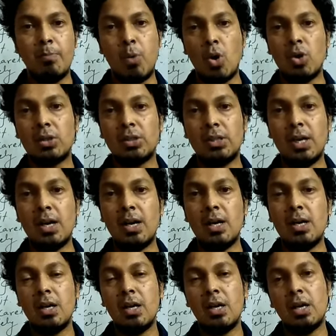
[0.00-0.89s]
বক্তা
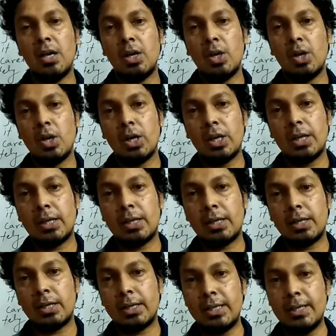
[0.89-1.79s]

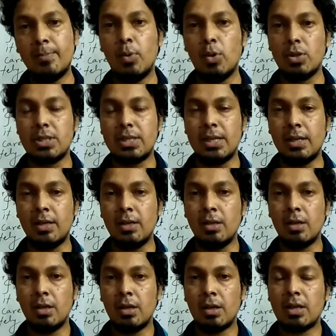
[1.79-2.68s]
কি বলছেন
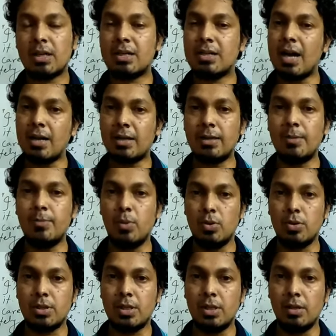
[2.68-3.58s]
কাকে
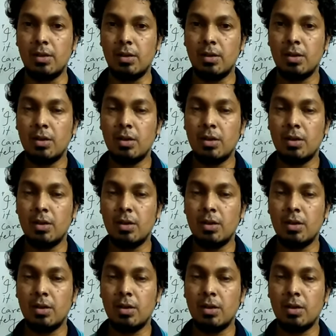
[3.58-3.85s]
বলছেন